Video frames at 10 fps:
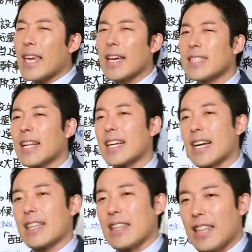系じゃな
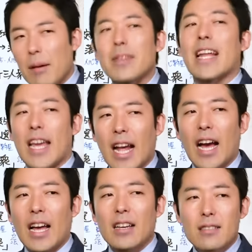かったみたい
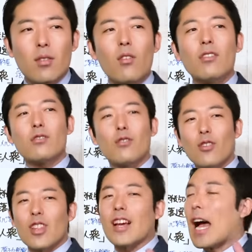な。そういうとこ
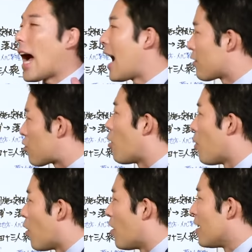ろだがあると
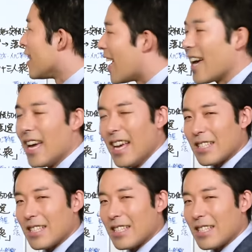思う。ね。